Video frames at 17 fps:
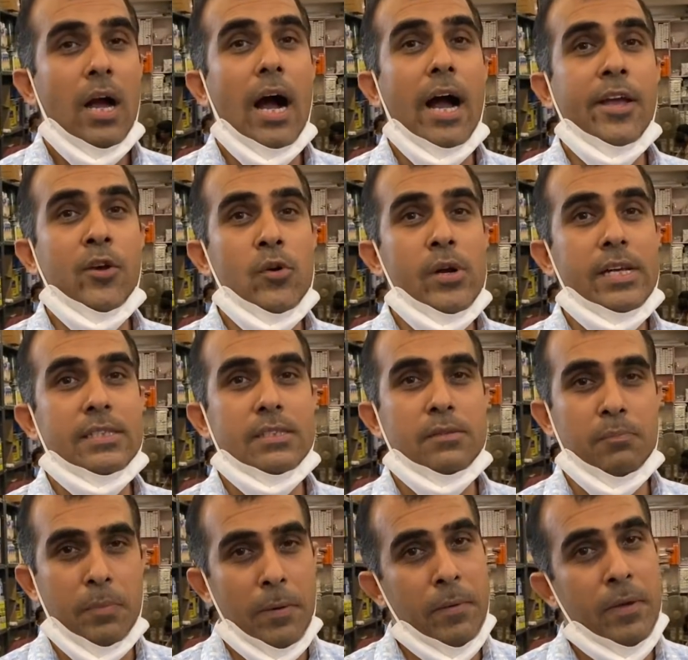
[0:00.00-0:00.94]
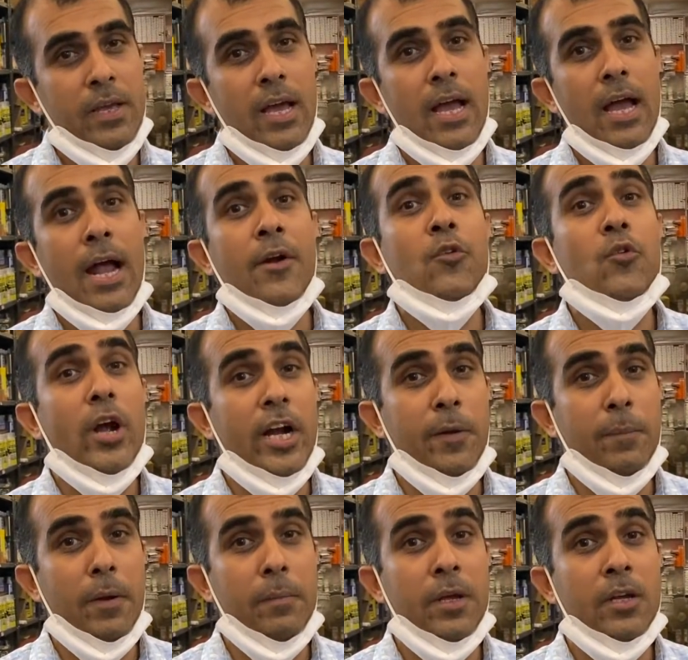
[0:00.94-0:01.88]
आई पे भी है
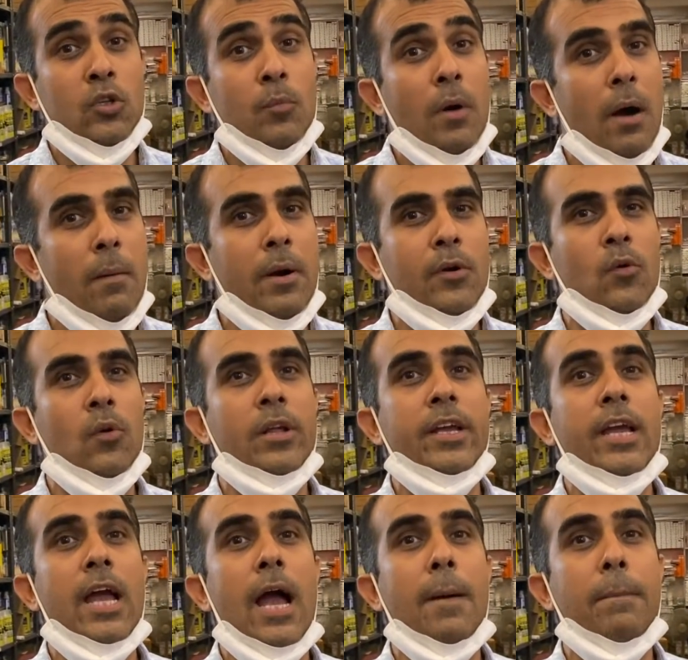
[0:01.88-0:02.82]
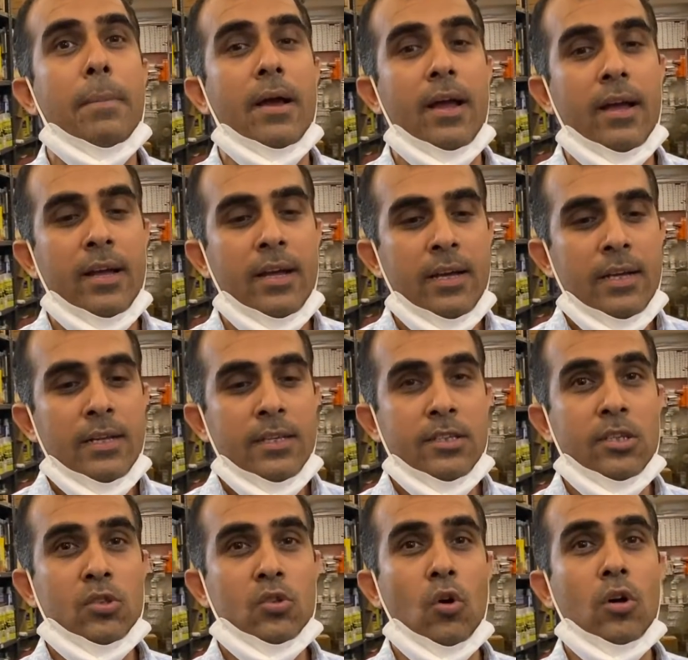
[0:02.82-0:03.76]
एंड्रॉयड पे भी है जो बाबा टूल की ऐप है
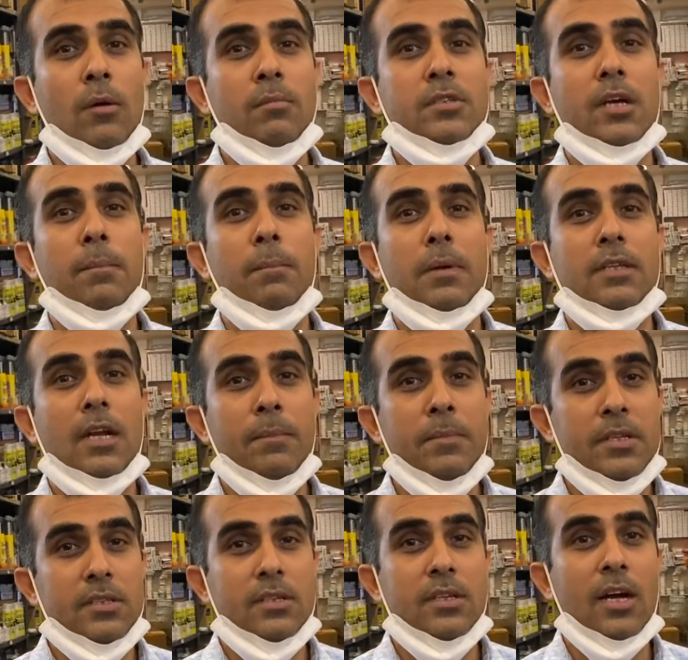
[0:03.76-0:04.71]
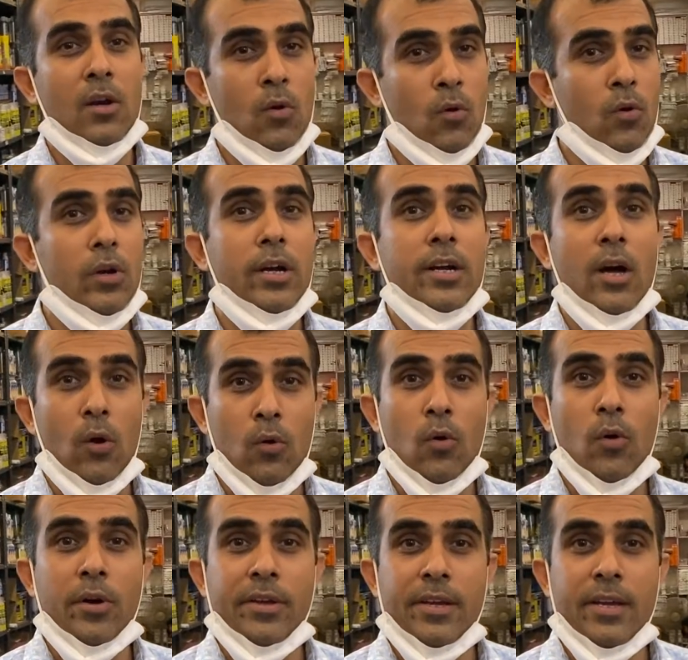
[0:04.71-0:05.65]
जिसको कम से कम पंद्रह बीस हज़ार लोगों ने
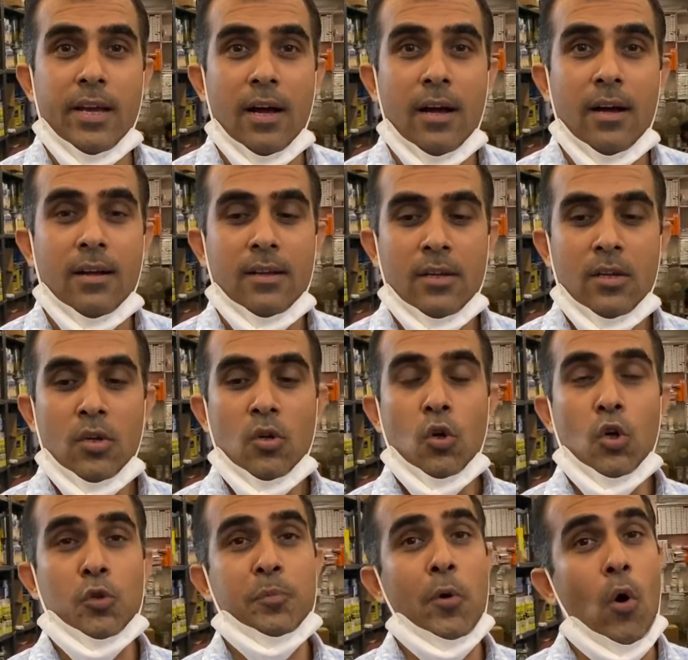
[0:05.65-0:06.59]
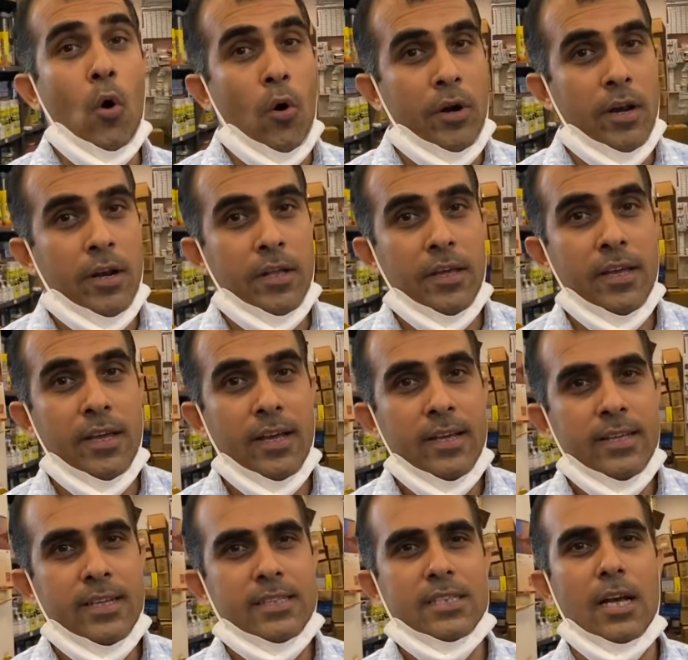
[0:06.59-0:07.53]
डाउनलोड किया उस पर ऑर्डर किए
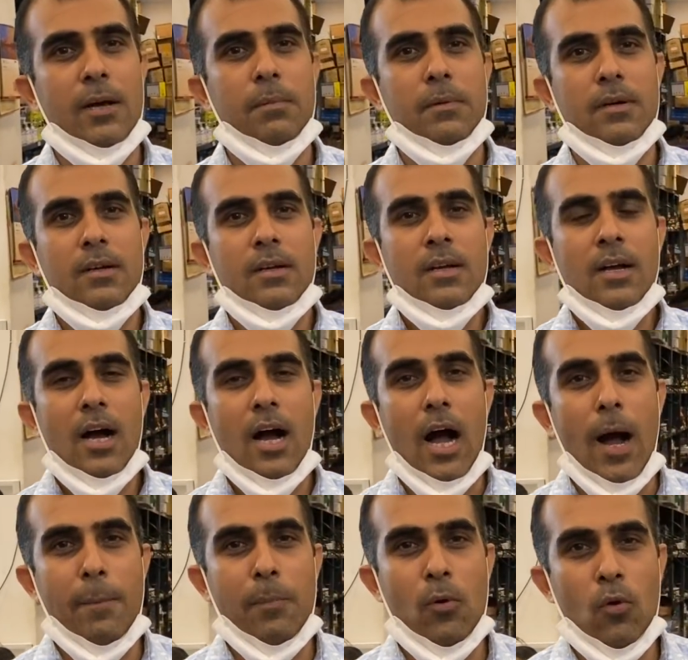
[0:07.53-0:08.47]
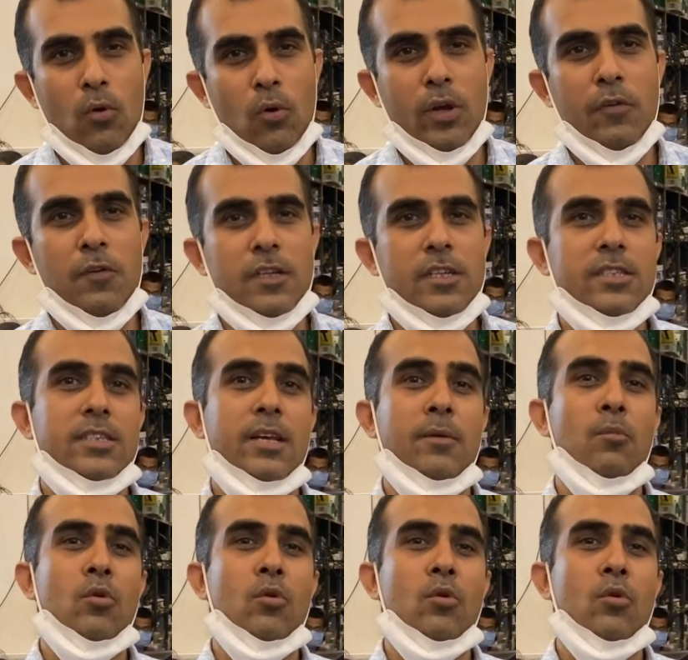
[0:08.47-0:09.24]
ये सब आप लोगों की वजह से